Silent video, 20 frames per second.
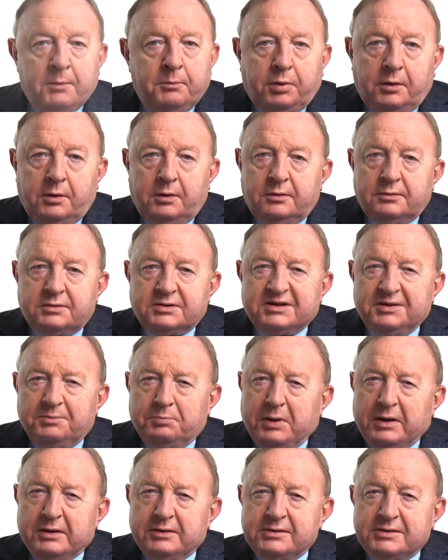Proszę
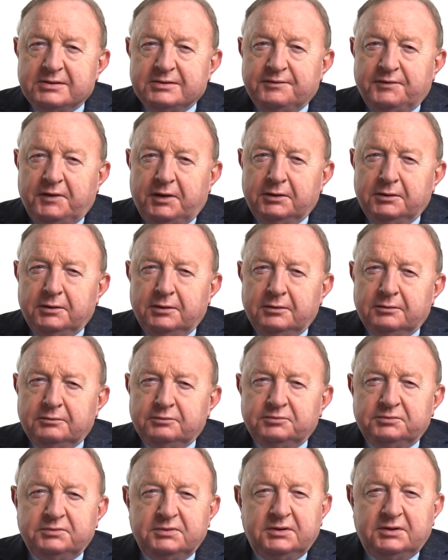Państwa, no,
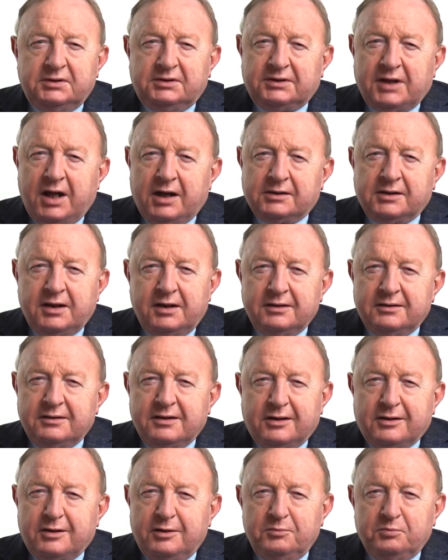takiej
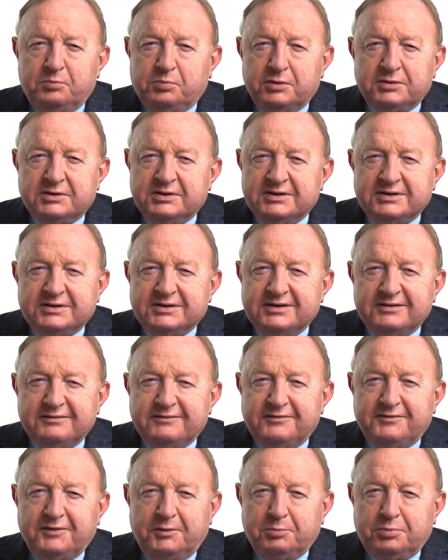dekompozycji
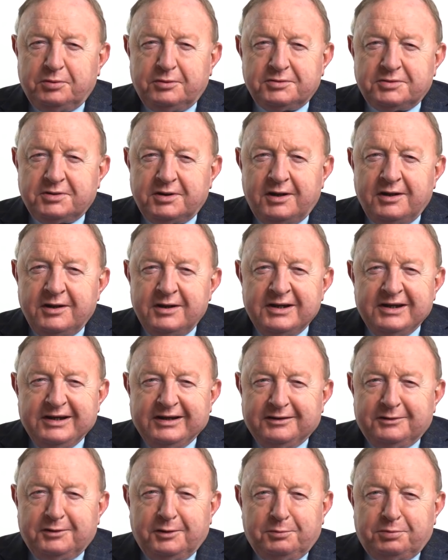w obozie
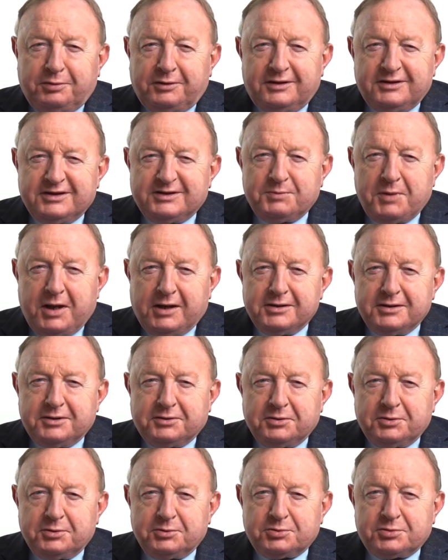dobrej zmiany
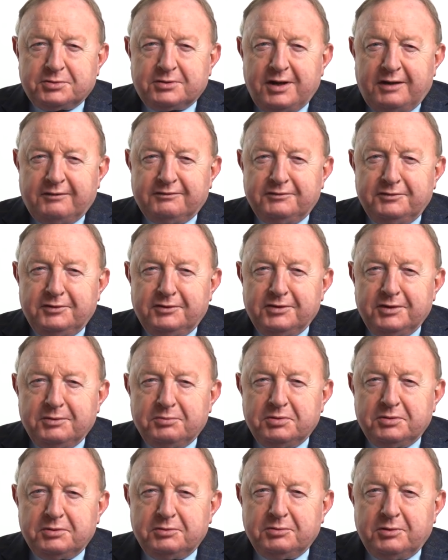to już dawno nie
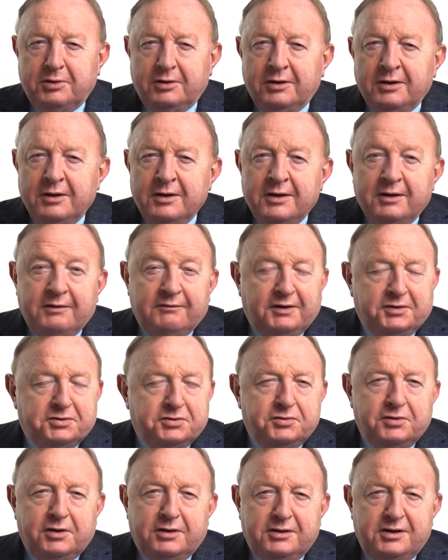było,
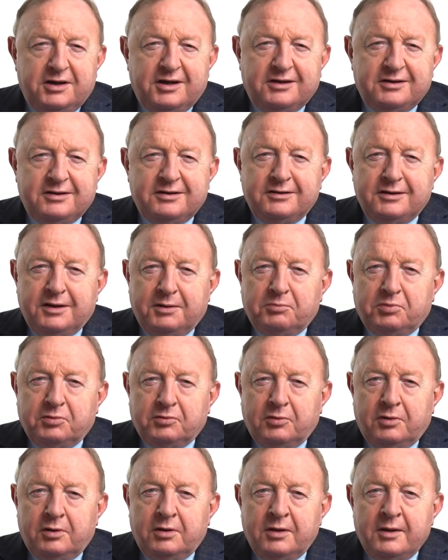właściwie nigdy nie
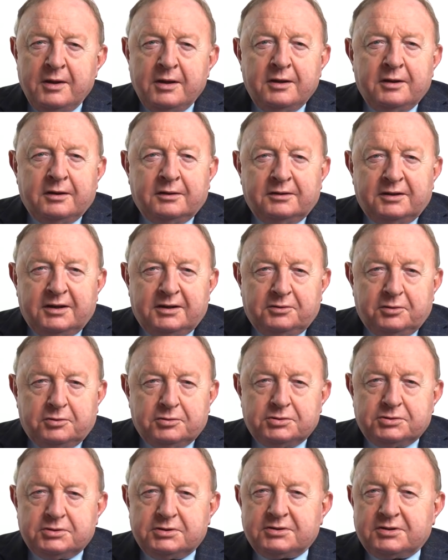było. Nie
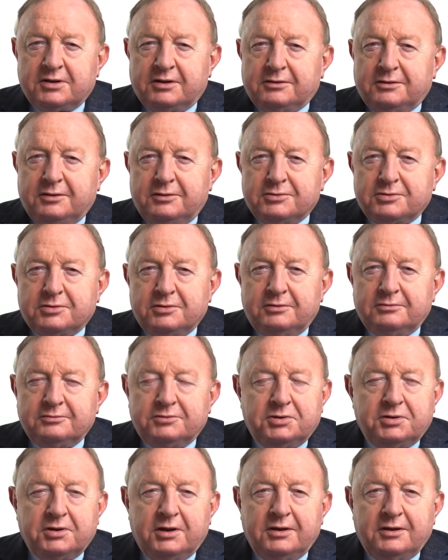dość, że toczą
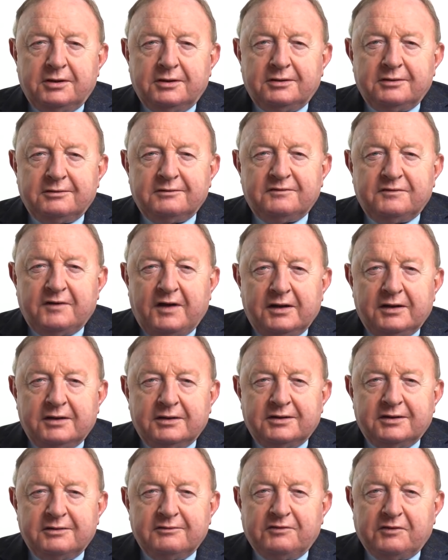się walki